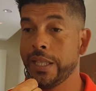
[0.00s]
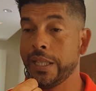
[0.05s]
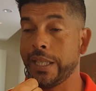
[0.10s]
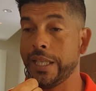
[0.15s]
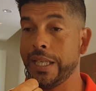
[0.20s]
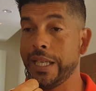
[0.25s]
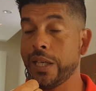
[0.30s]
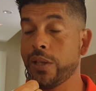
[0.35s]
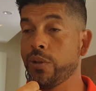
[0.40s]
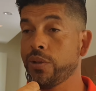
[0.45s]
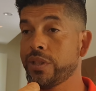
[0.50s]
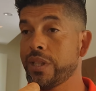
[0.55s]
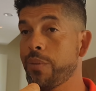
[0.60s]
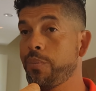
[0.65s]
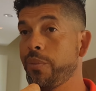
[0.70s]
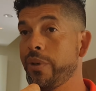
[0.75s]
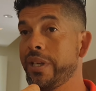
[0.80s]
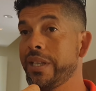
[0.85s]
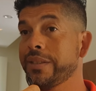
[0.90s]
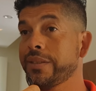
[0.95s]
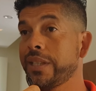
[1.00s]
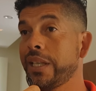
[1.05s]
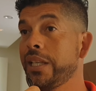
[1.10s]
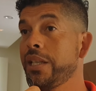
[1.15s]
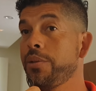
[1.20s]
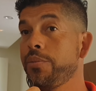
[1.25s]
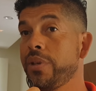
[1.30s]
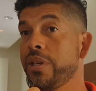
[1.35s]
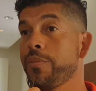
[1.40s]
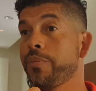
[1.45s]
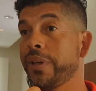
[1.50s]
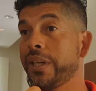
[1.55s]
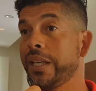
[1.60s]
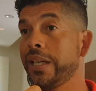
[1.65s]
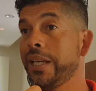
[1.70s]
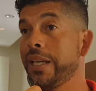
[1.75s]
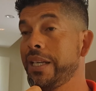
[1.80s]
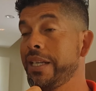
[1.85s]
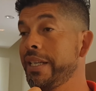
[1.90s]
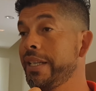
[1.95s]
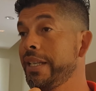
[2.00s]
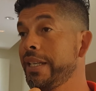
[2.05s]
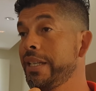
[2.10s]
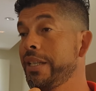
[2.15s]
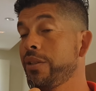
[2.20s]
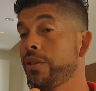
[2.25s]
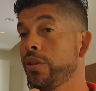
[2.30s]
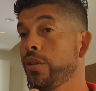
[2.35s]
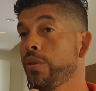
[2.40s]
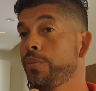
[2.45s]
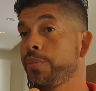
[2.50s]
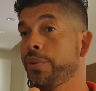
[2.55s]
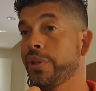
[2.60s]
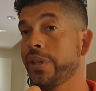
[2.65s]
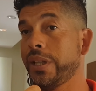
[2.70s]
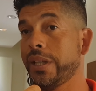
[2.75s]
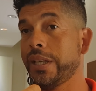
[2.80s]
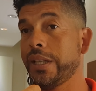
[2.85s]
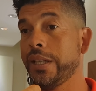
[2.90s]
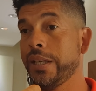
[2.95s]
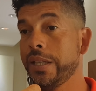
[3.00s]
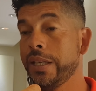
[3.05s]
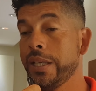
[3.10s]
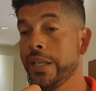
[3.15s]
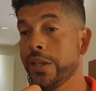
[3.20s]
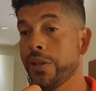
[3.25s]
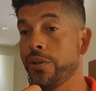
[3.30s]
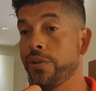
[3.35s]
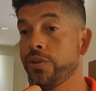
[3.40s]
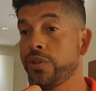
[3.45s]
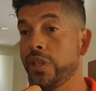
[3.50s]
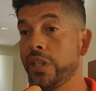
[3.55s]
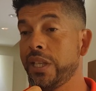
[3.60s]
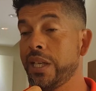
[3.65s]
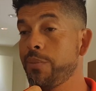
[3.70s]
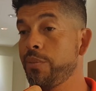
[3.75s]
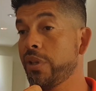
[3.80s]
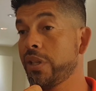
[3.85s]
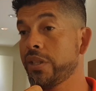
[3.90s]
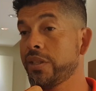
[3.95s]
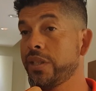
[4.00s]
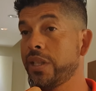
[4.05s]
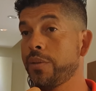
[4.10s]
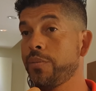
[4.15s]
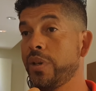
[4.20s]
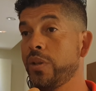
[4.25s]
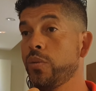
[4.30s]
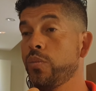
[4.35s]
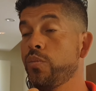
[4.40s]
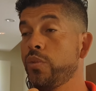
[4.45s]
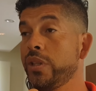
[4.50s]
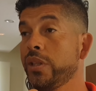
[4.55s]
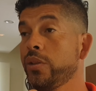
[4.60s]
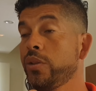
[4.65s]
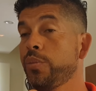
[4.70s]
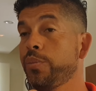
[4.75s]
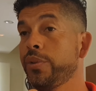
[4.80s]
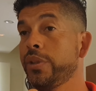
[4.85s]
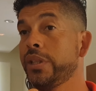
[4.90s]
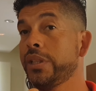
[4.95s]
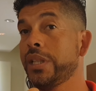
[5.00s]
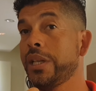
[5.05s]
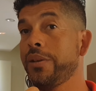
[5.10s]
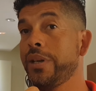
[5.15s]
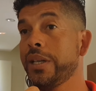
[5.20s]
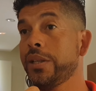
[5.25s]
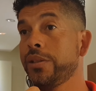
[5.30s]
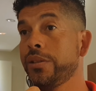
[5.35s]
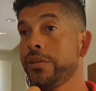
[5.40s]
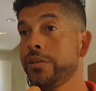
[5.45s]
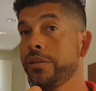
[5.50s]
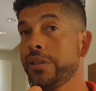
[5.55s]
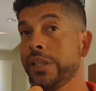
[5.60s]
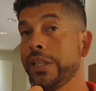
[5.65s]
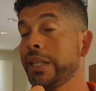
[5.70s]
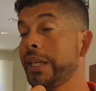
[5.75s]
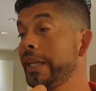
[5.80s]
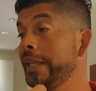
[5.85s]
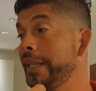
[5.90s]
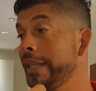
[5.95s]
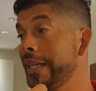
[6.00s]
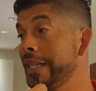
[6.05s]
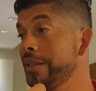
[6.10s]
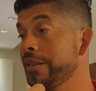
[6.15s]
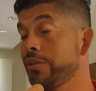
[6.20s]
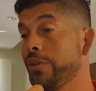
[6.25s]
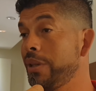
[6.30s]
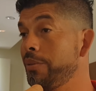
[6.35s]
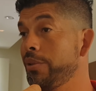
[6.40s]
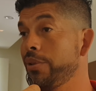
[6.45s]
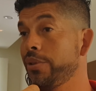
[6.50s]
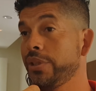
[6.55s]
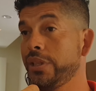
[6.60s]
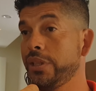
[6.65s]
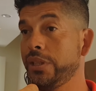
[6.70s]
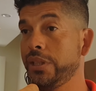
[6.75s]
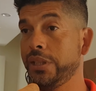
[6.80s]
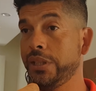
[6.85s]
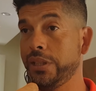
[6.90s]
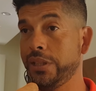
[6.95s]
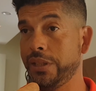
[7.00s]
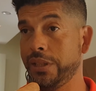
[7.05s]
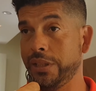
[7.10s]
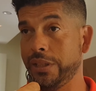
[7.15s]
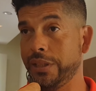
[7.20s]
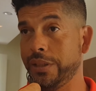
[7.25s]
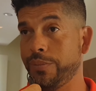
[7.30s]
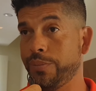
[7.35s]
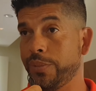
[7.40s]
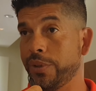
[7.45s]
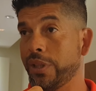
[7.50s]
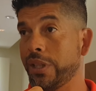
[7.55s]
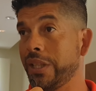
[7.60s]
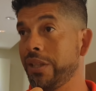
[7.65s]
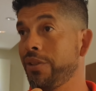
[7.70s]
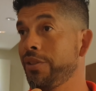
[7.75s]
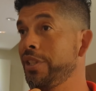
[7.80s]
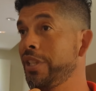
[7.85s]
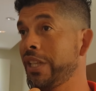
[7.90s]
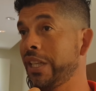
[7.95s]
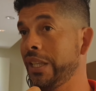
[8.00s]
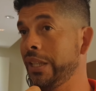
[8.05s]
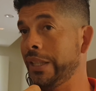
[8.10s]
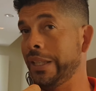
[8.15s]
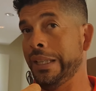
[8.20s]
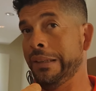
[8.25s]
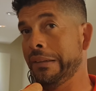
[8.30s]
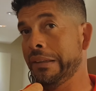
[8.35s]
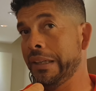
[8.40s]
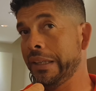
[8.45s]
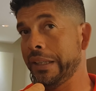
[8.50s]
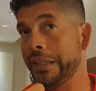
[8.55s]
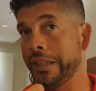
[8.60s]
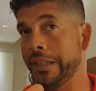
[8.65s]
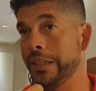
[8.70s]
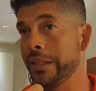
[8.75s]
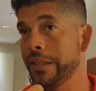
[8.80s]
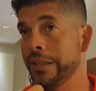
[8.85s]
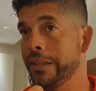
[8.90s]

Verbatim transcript: las cosas puedan salir bien para la alegría de todos, porque consideramos que se ha armado un buen grupo de trabajo. En general, no hablo ni, ni, porque los dirigentes, la verdad que